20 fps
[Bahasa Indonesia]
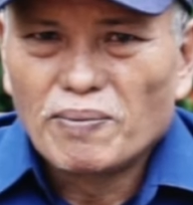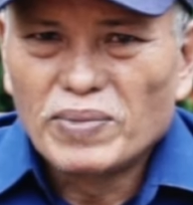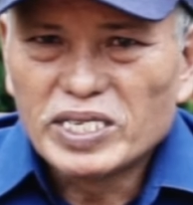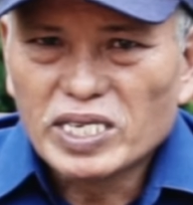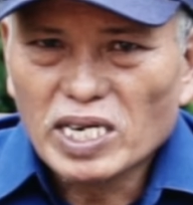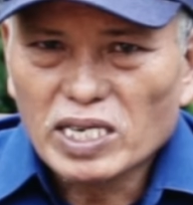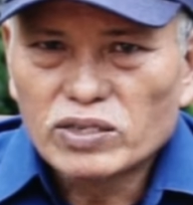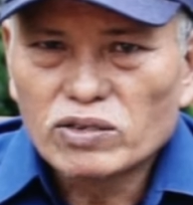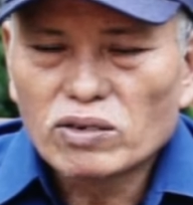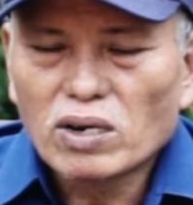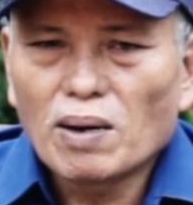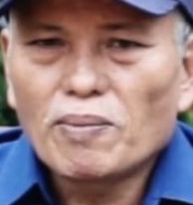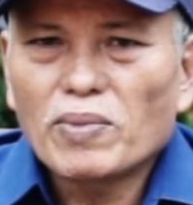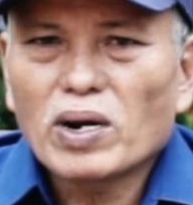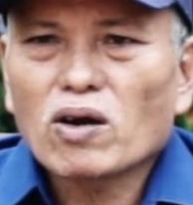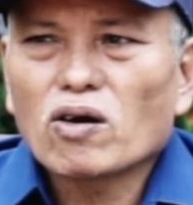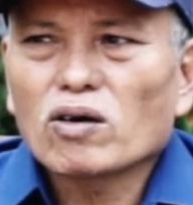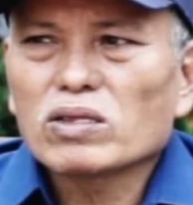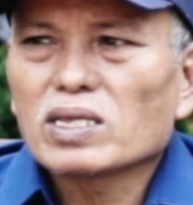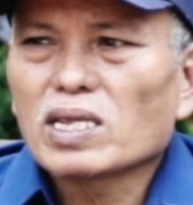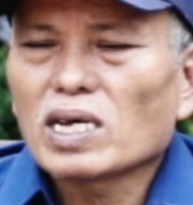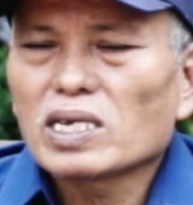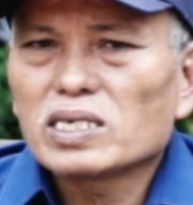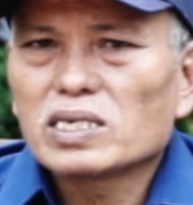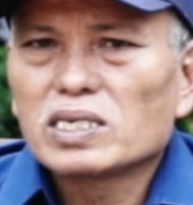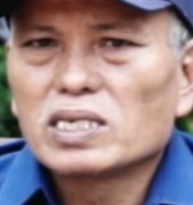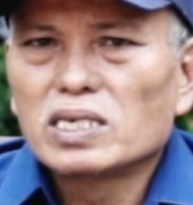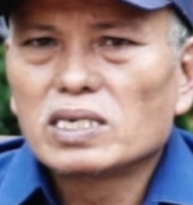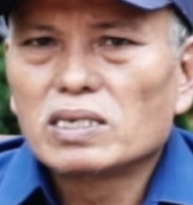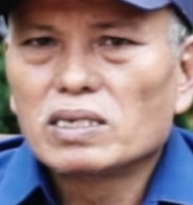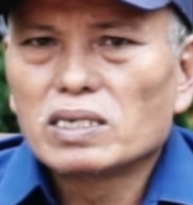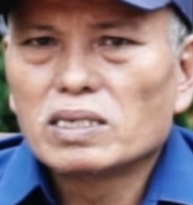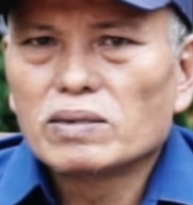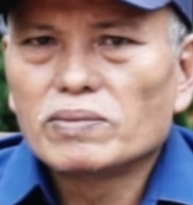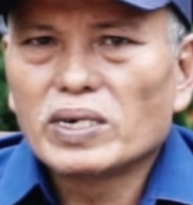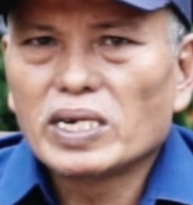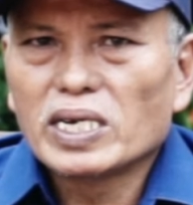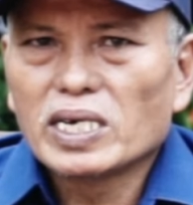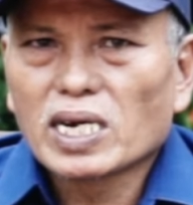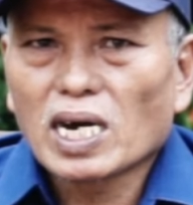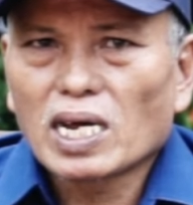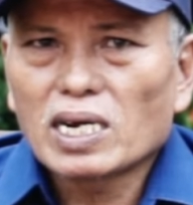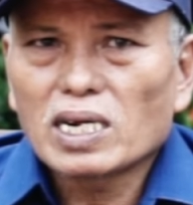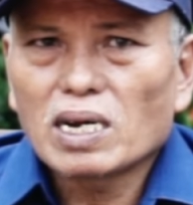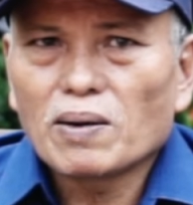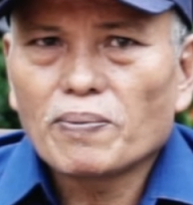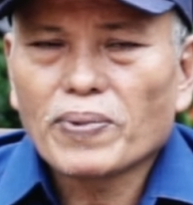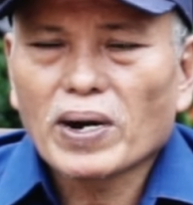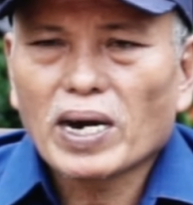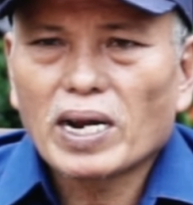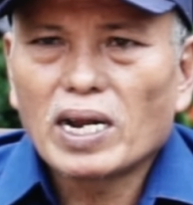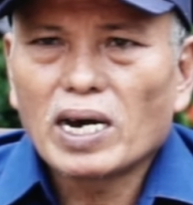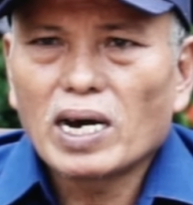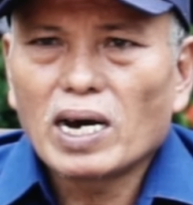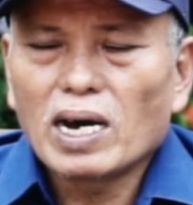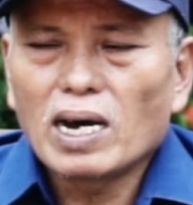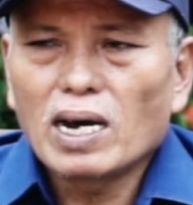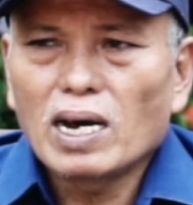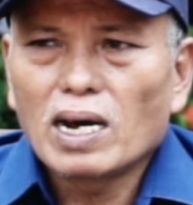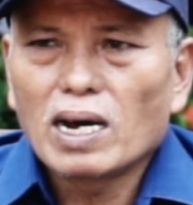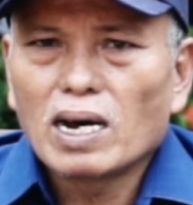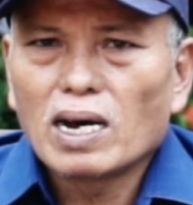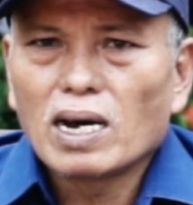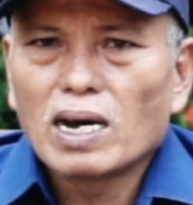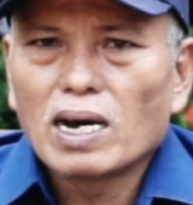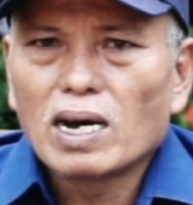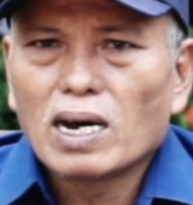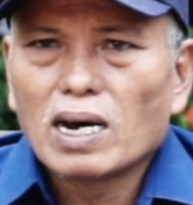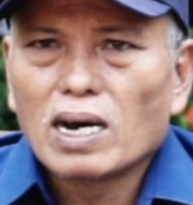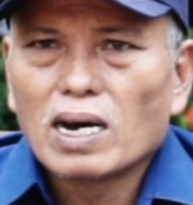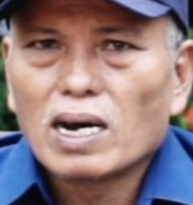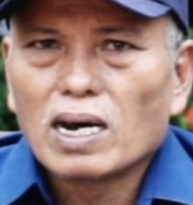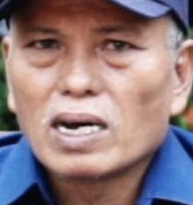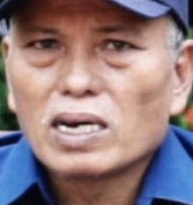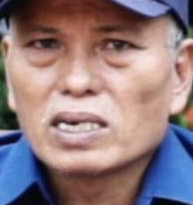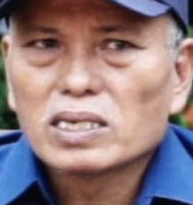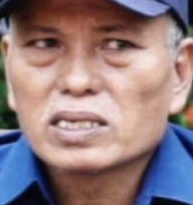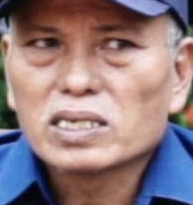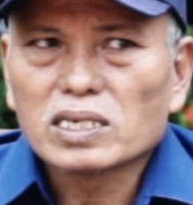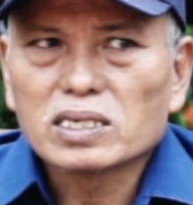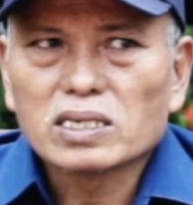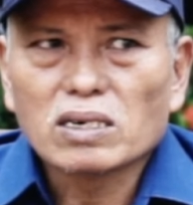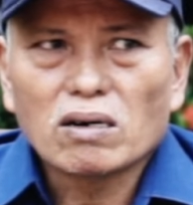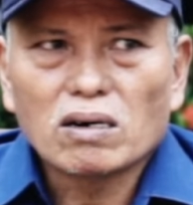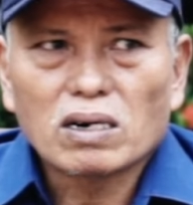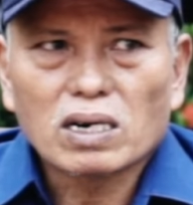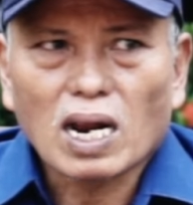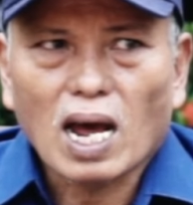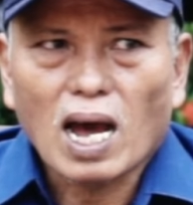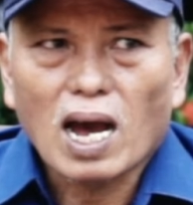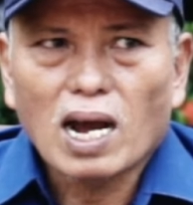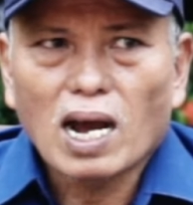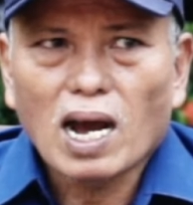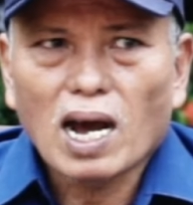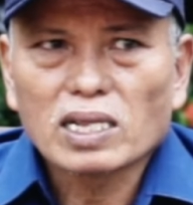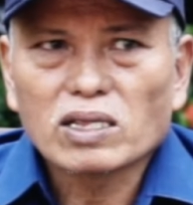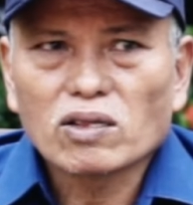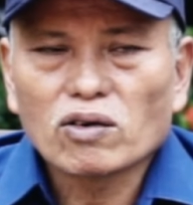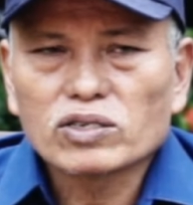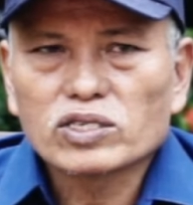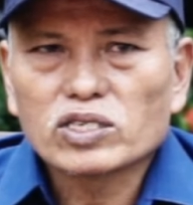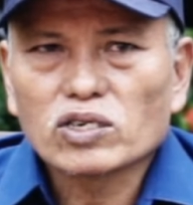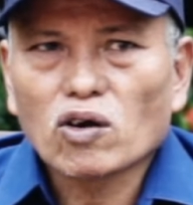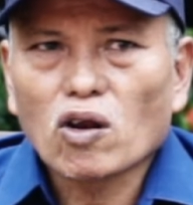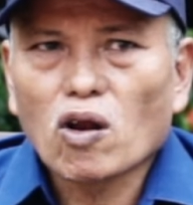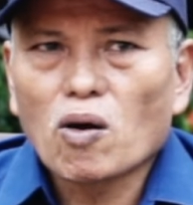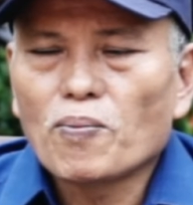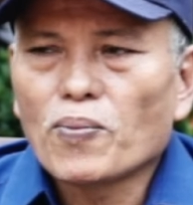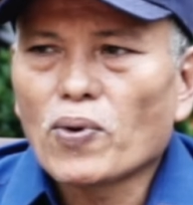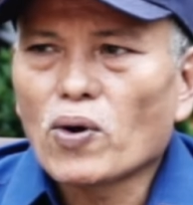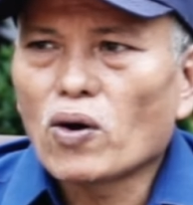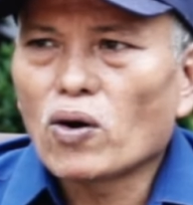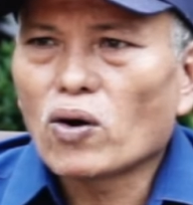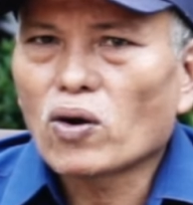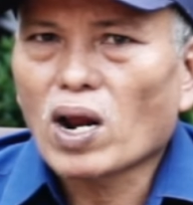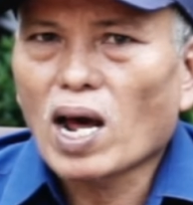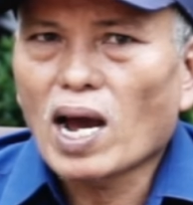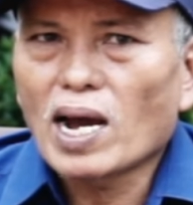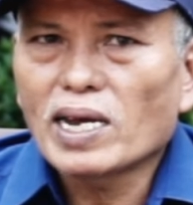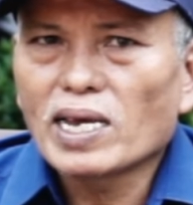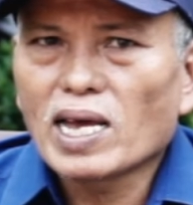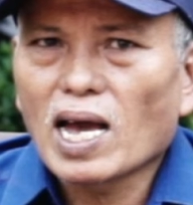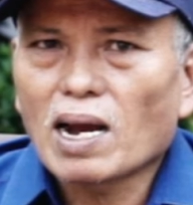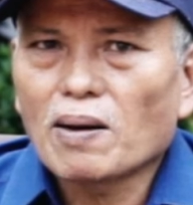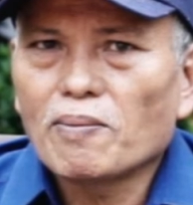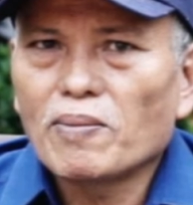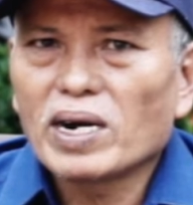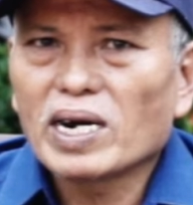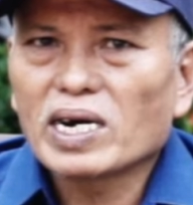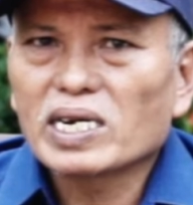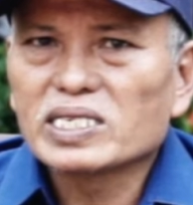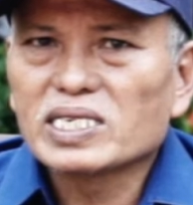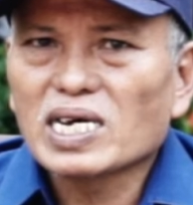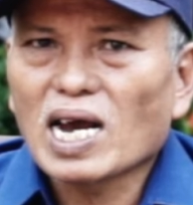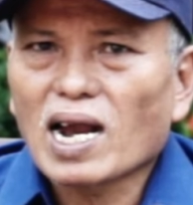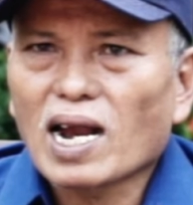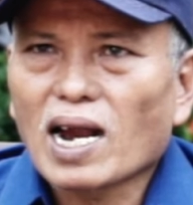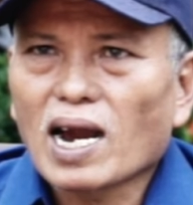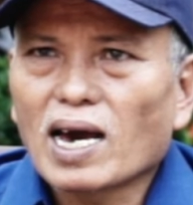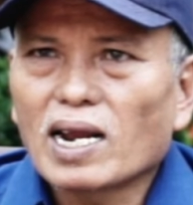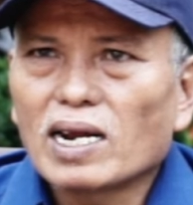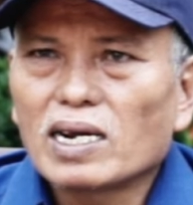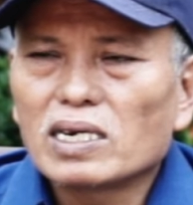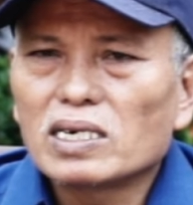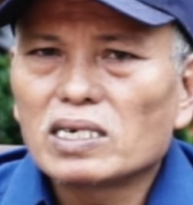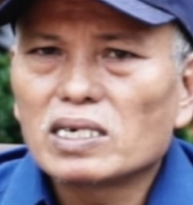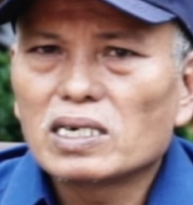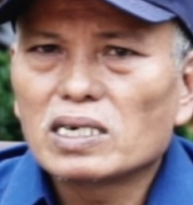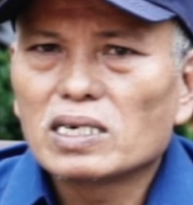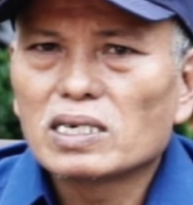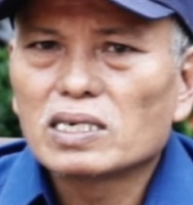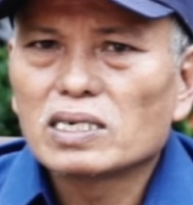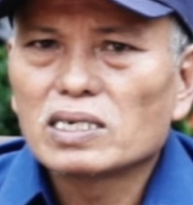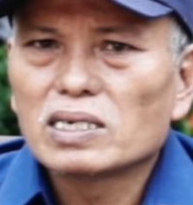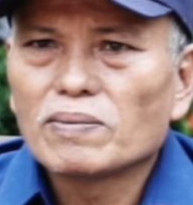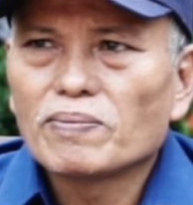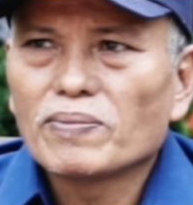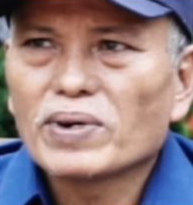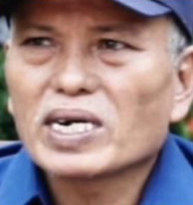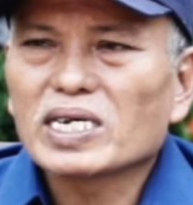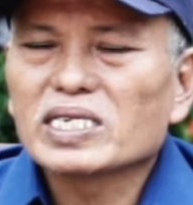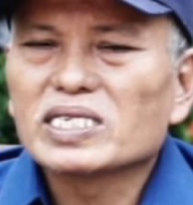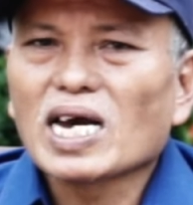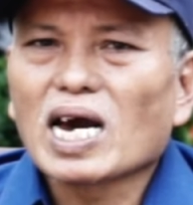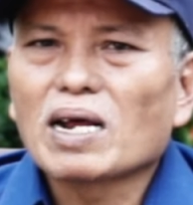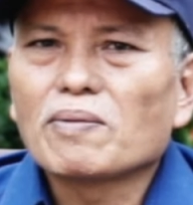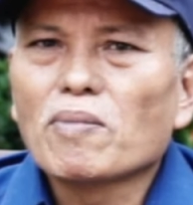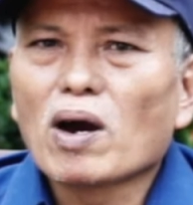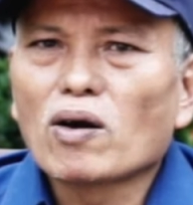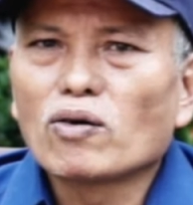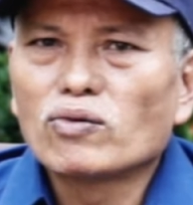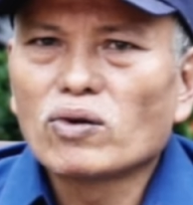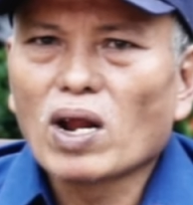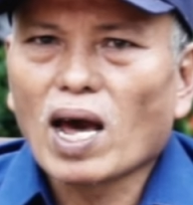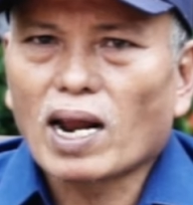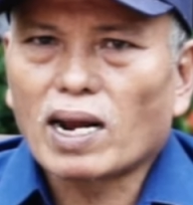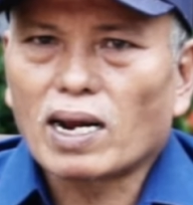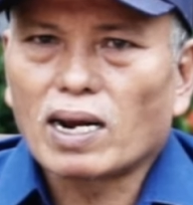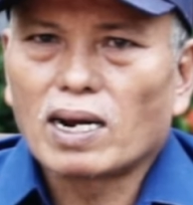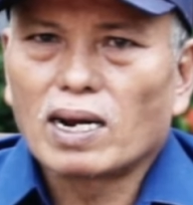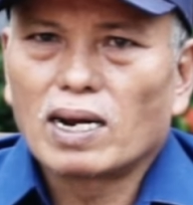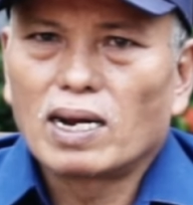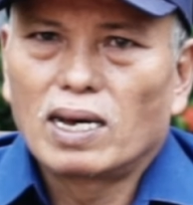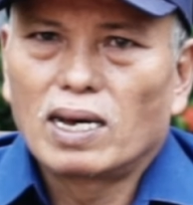Bisa juga merkotas diberikan kepada seseorang atau sekelompok orang yang mengerjakan pekerjaan bangunan.